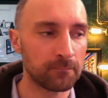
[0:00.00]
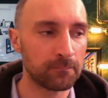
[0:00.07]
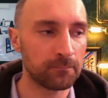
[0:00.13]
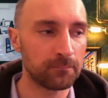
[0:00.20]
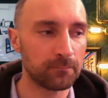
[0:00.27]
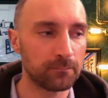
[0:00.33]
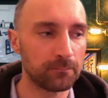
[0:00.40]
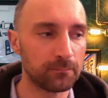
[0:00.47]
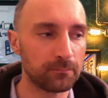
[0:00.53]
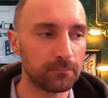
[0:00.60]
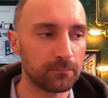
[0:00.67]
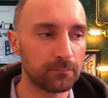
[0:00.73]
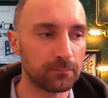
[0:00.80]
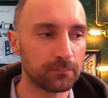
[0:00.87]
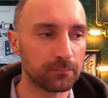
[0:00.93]

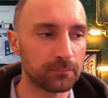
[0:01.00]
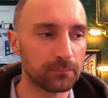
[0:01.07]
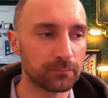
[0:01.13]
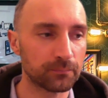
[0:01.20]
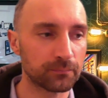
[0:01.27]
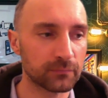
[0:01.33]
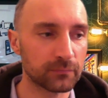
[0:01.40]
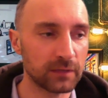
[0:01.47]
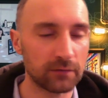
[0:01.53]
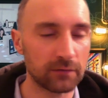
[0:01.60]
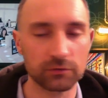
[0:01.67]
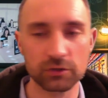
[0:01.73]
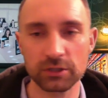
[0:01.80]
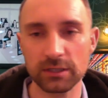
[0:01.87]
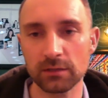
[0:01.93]
mh, ja,
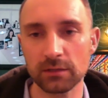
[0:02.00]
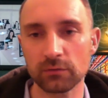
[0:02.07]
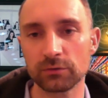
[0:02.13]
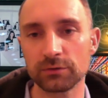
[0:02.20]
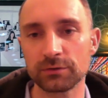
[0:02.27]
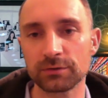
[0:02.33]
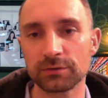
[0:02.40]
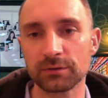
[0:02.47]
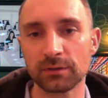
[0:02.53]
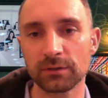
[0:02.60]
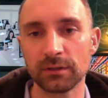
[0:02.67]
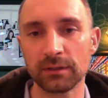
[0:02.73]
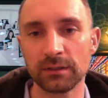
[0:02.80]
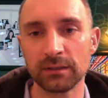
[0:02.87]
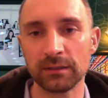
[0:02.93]
verstehe und
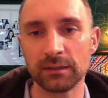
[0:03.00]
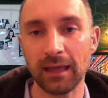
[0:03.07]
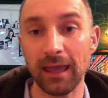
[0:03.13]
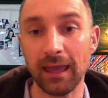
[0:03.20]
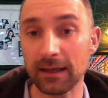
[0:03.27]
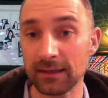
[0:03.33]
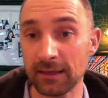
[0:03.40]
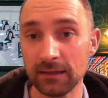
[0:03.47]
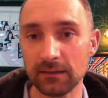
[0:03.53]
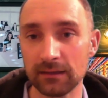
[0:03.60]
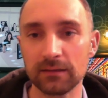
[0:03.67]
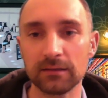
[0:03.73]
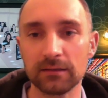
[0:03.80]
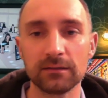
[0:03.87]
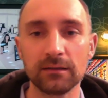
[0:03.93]

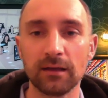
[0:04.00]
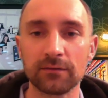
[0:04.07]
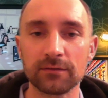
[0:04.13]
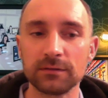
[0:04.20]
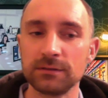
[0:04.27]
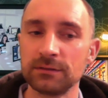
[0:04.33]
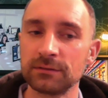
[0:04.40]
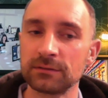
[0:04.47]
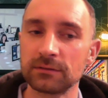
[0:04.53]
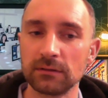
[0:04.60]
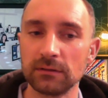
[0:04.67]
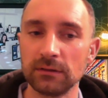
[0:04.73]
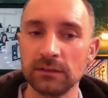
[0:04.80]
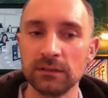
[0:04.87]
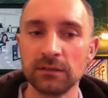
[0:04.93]
erkenne, dass ich
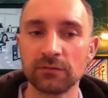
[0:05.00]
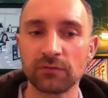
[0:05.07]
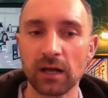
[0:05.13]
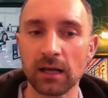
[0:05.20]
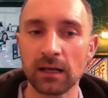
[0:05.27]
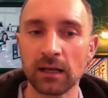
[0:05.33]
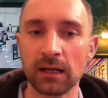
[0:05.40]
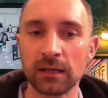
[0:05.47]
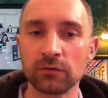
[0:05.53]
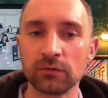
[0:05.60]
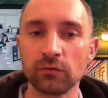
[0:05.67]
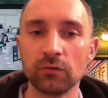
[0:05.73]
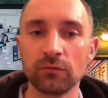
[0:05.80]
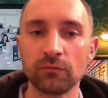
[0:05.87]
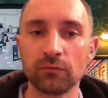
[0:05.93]
in der Vergangenheit
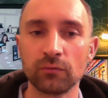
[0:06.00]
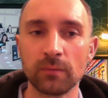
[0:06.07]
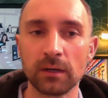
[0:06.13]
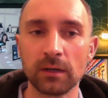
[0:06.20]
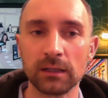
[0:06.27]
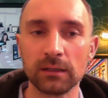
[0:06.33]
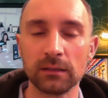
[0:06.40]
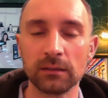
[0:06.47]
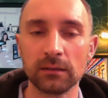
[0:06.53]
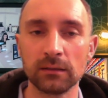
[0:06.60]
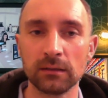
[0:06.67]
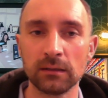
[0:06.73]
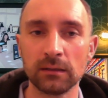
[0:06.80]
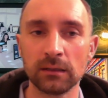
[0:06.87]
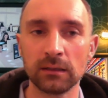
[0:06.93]
irgendwo mal
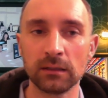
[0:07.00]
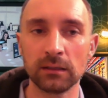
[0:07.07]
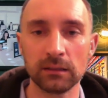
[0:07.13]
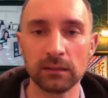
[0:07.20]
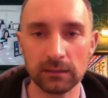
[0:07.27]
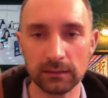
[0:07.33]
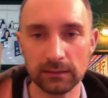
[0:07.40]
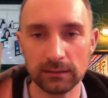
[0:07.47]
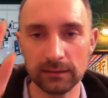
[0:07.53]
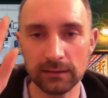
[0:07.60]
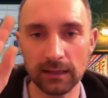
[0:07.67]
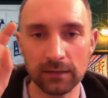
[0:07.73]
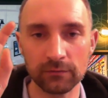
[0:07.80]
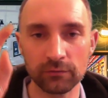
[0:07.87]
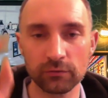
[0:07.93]
in
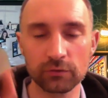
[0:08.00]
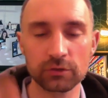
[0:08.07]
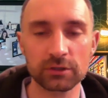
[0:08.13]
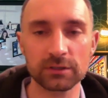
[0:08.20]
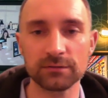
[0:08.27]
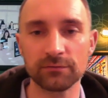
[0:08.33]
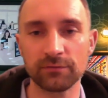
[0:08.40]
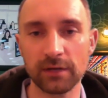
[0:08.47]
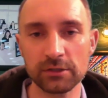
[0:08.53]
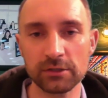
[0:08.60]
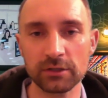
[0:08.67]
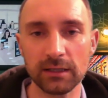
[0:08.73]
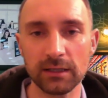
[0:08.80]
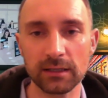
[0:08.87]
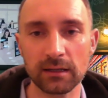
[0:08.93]
Anführungsstrichen falsch
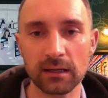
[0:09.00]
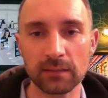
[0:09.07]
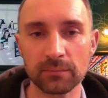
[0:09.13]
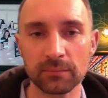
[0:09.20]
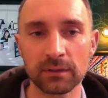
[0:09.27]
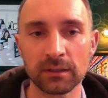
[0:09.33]
gelegen habe.